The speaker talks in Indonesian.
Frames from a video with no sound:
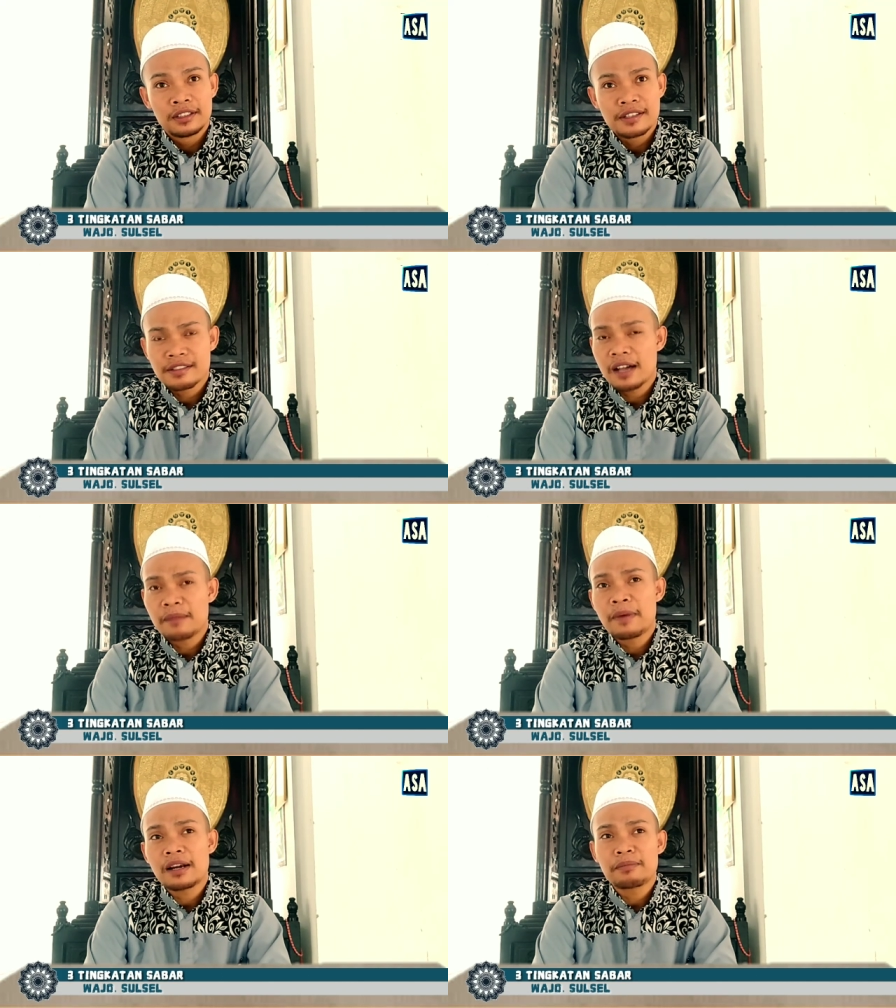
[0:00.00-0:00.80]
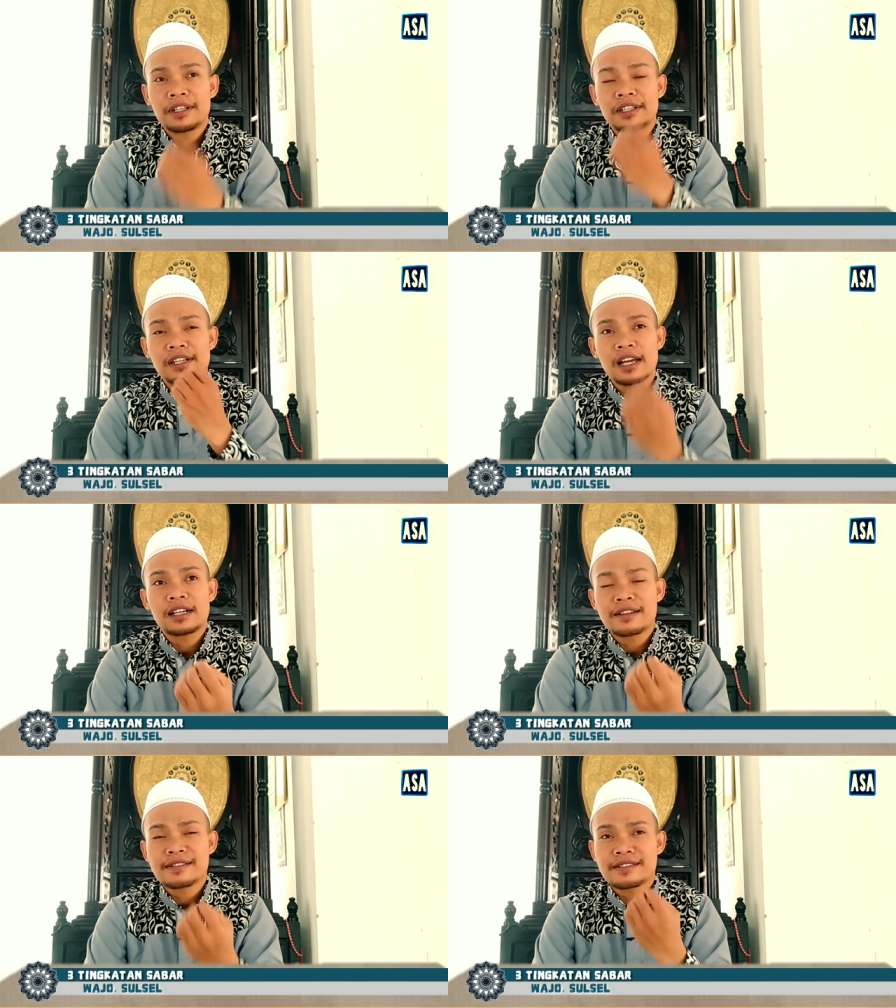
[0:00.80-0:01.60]
sabar
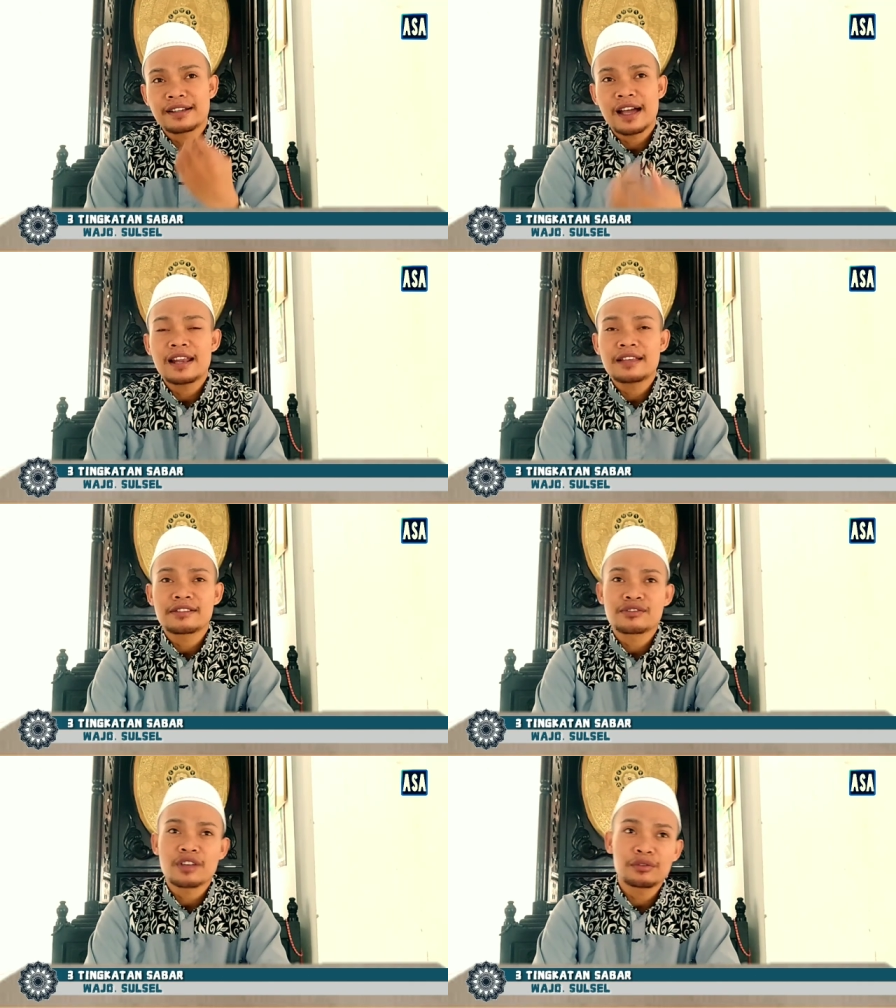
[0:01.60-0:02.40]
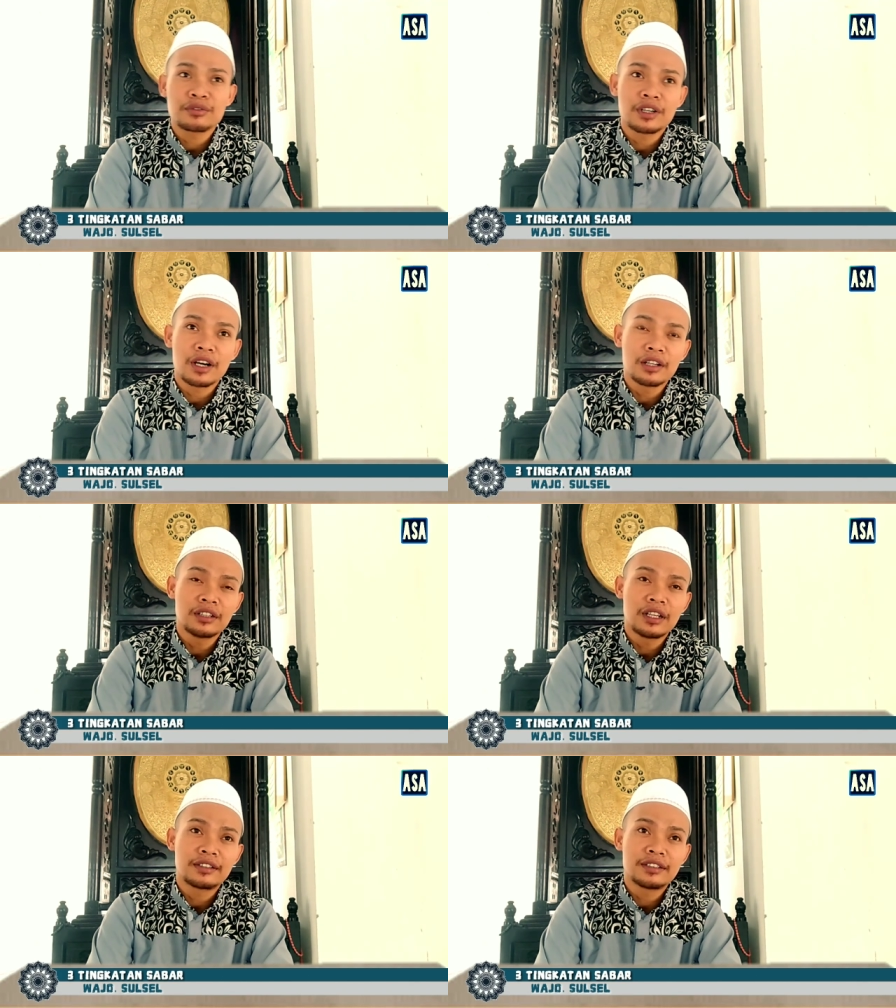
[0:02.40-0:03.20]
meninggalkan segala sesuatu yang
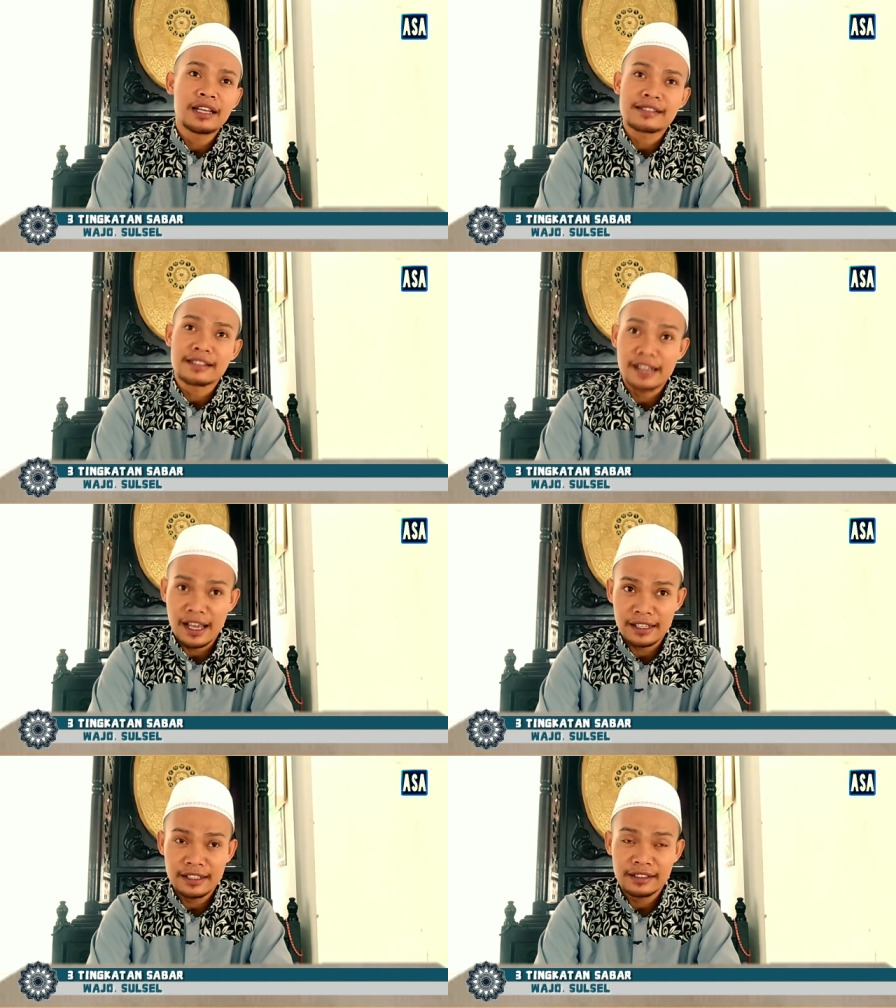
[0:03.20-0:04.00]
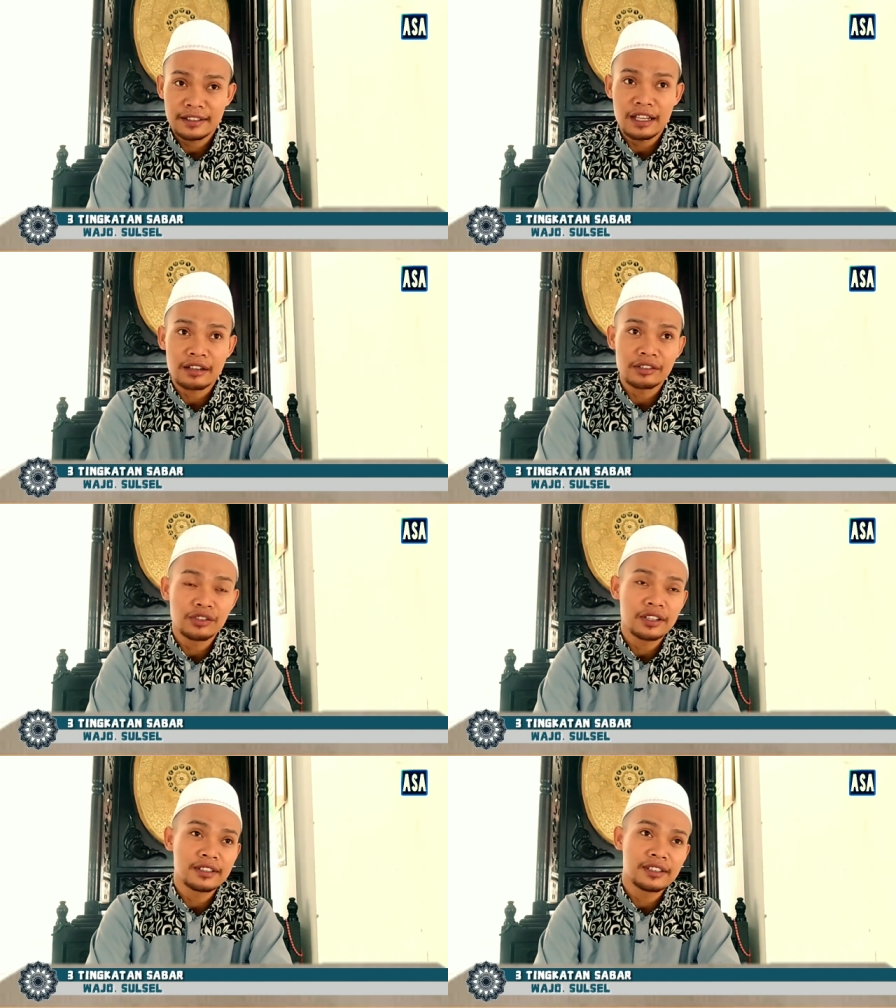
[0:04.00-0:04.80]
Allah tidak senangi, tidak
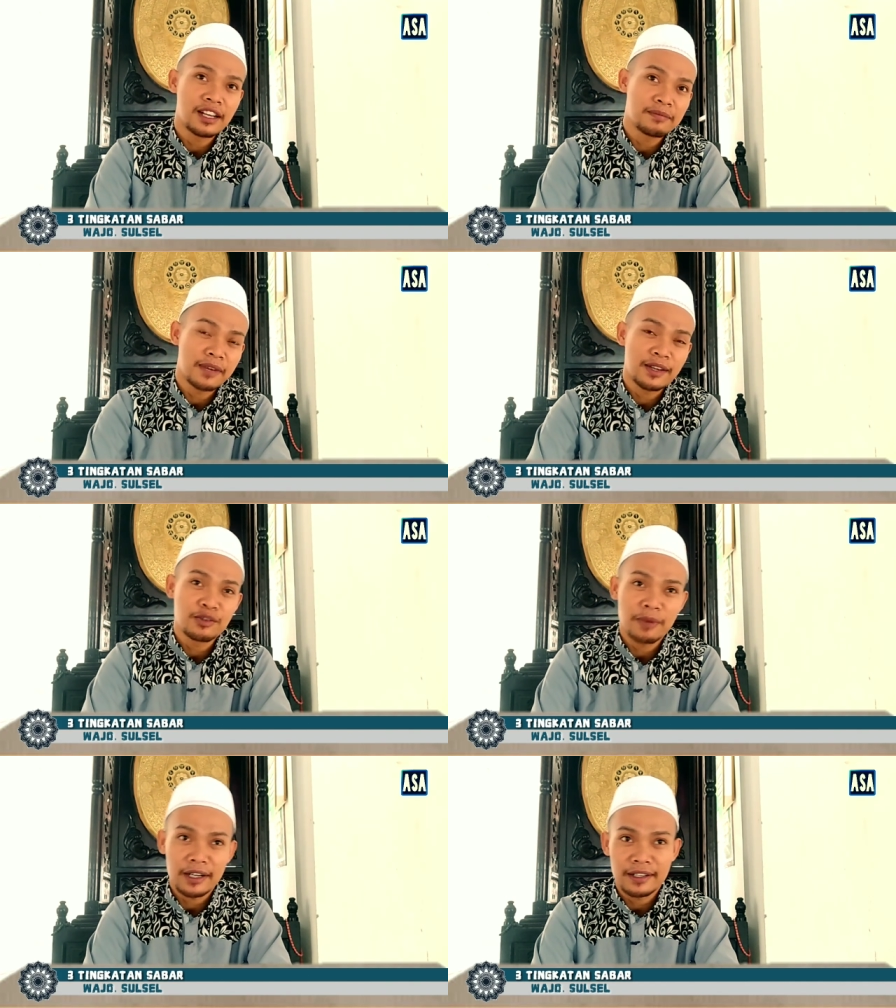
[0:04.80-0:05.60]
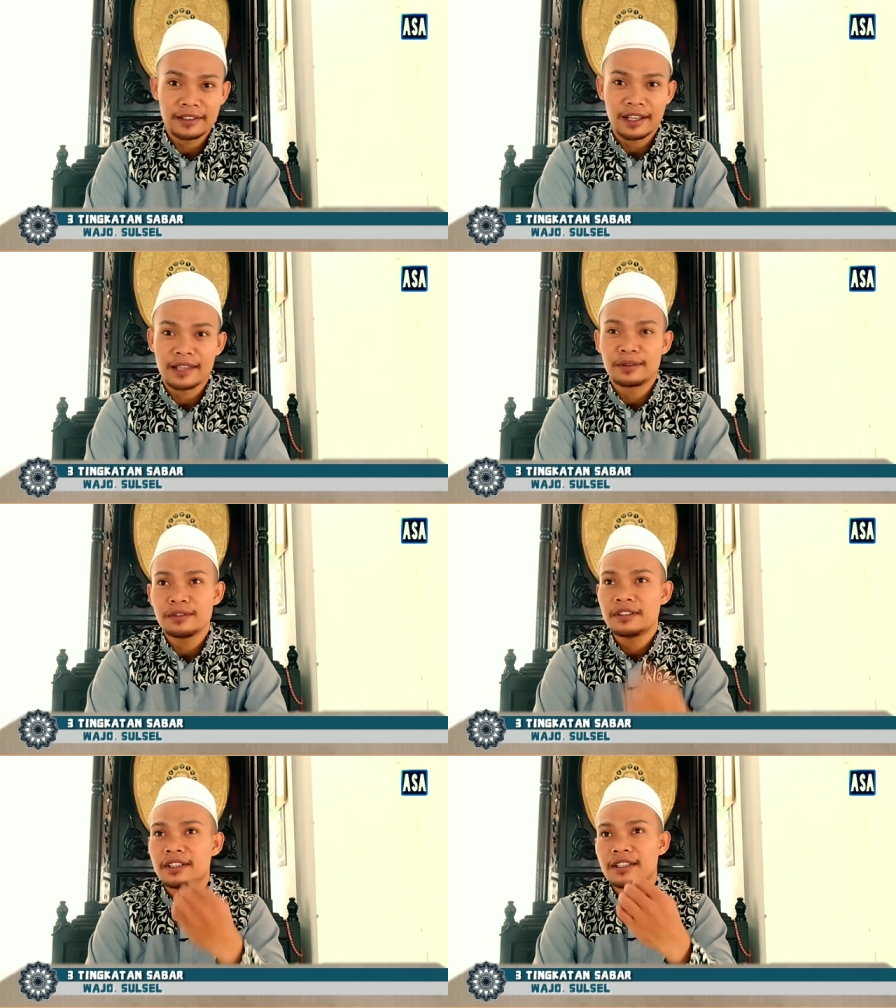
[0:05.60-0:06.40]
ridhoi di dalam kehidupan kita
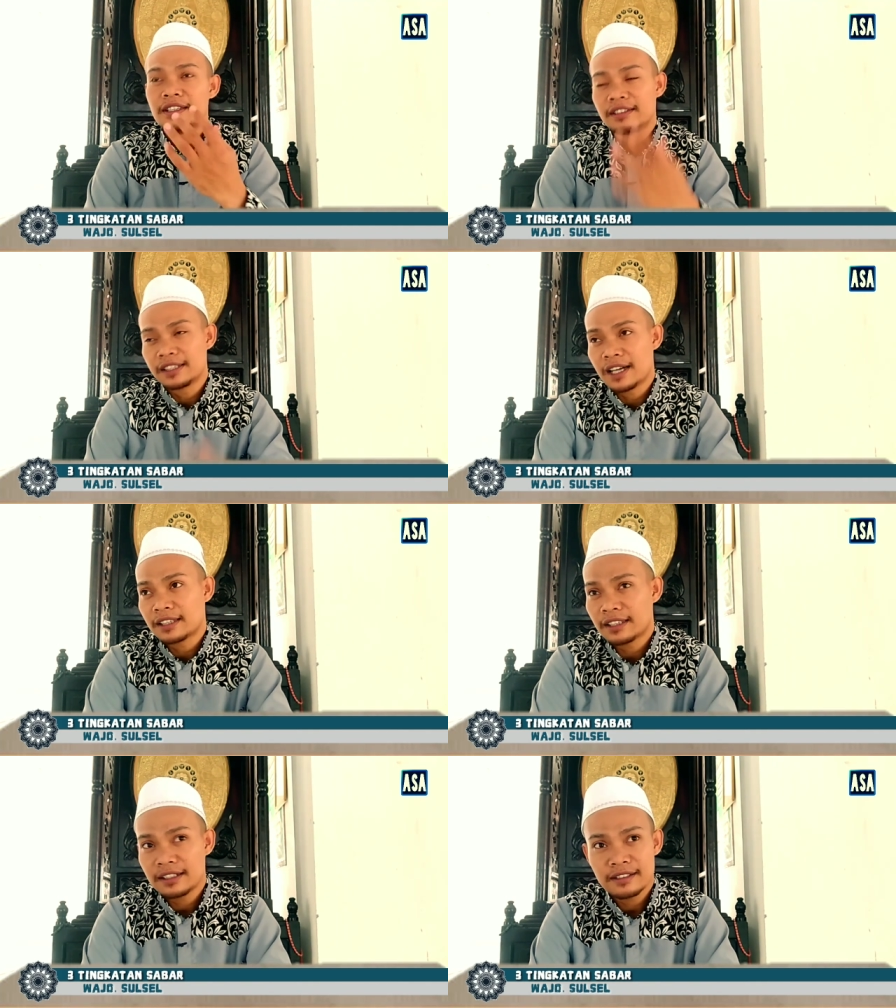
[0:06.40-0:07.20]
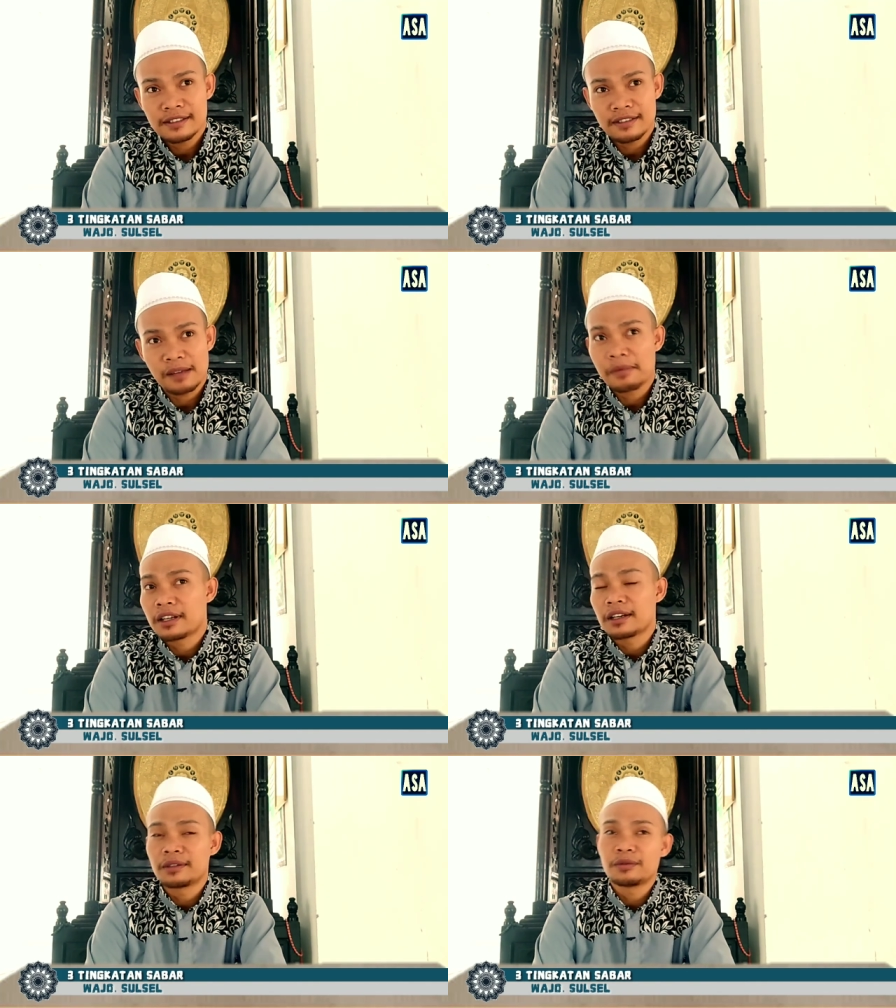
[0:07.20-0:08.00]
itu tingkatan sabar
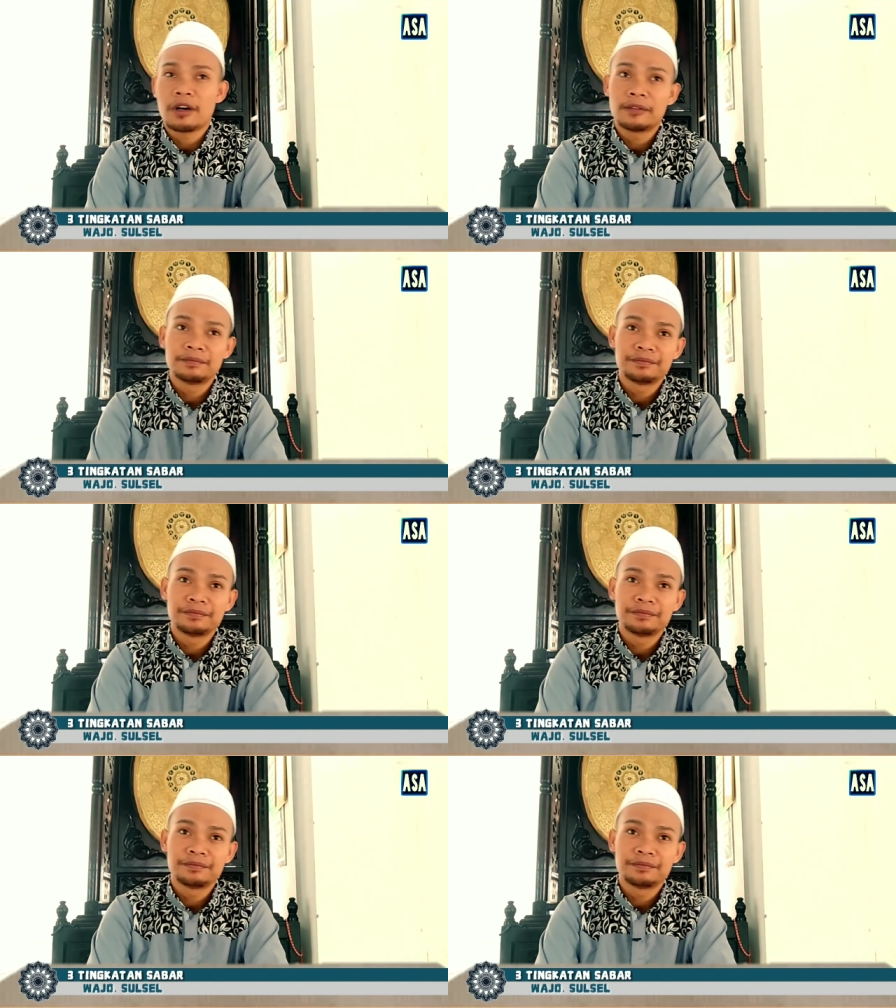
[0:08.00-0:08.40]
yang kedua.